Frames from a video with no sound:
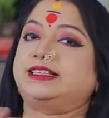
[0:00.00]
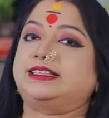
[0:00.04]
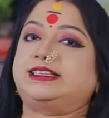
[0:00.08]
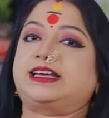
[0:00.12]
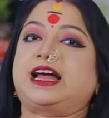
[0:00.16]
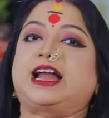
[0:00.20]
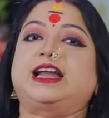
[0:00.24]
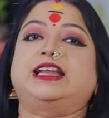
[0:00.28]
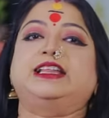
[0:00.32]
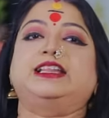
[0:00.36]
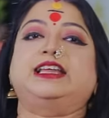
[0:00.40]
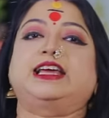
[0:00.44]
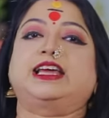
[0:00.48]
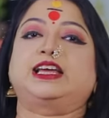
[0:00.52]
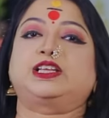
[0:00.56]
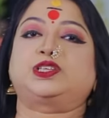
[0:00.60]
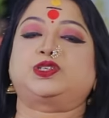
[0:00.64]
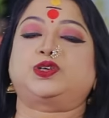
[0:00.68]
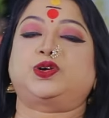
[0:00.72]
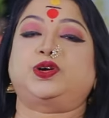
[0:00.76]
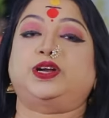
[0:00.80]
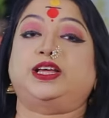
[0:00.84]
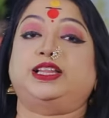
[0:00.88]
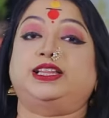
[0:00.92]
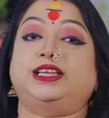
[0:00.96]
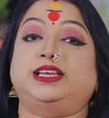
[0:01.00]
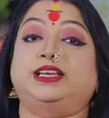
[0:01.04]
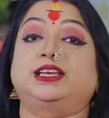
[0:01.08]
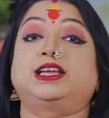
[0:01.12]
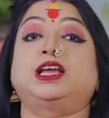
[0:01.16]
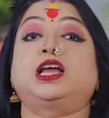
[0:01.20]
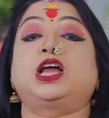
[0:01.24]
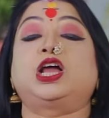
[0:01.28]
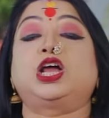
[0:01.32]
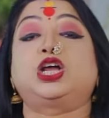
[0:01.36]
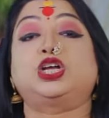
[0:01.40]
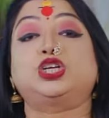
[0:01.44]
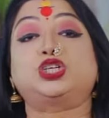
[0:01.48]
চারিদিকে ছড়িয়ে দিন
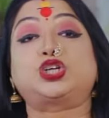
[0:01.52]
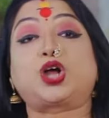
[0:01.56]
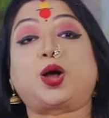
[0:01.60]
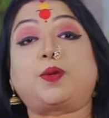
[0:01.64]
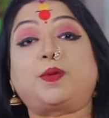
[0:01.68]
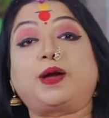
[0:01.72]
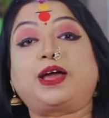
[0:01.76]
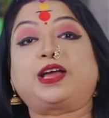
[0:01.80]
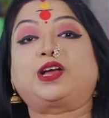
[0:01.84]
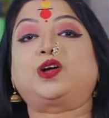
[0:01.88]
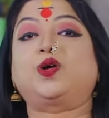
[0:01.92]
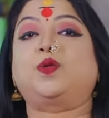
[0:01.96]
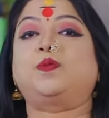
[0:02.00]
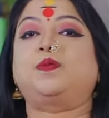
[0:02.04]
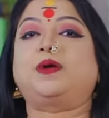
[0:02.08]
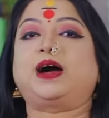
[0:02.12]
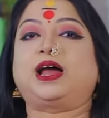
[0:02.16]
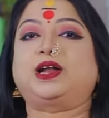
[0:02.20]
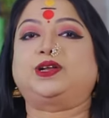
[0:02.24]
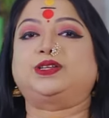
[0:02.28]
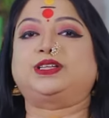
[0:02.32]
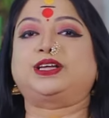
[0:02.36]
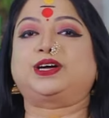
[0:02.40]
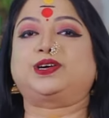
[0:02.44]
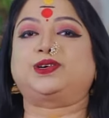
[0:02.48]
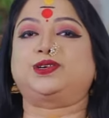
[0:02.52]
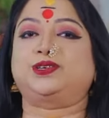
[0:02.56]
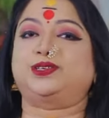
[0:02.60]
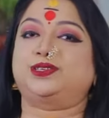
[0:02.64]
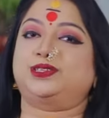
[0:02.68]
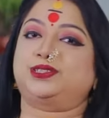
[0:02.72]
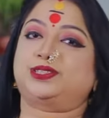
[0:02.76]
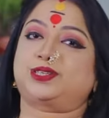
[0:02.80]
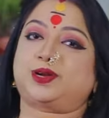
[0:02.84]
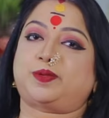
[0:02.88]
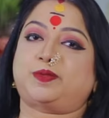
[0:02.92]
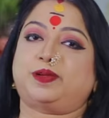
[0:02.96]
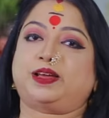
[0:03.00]
সবাই খুব ভালো থাকুন
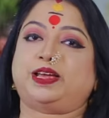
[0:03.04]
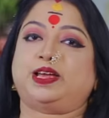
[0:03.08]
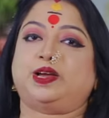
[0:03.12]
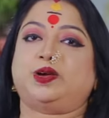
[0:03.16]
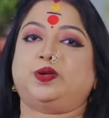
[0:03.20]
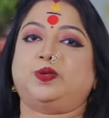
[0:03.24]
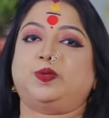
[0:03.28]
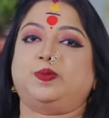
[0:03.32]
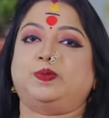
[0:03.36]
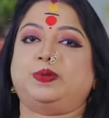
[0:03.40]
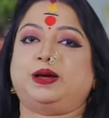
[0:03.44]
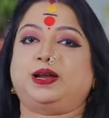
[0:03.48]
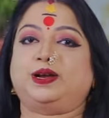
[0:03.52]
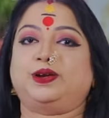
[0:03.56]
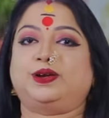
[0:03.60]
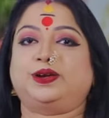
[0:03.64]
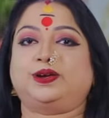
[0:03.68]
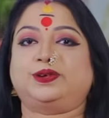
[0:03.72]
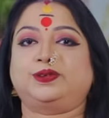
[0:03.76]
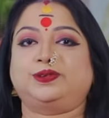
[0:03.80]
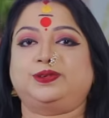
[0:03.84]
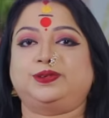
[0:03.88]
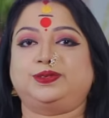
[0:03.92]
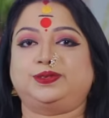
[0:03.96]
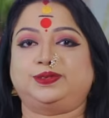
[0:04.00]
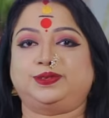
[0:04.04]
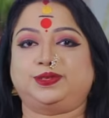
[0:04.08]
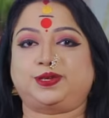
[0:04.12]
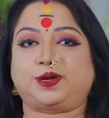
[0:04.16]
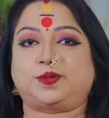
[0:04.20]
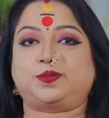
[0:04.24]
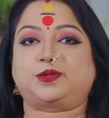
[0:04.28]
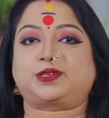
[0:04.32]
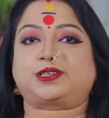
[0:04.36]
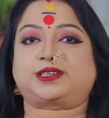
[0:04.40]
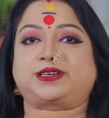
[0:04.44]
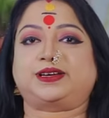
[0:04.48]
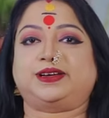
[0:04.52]
সবাইকে খুব ভালো রাখুন
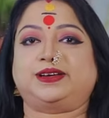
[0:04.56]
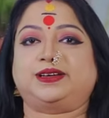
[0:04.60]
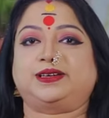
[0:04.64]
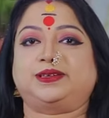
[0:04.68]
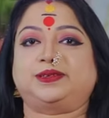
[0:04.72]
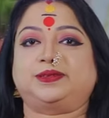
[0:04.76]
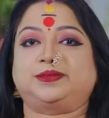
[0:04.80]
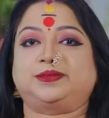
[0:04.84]
নমস্কার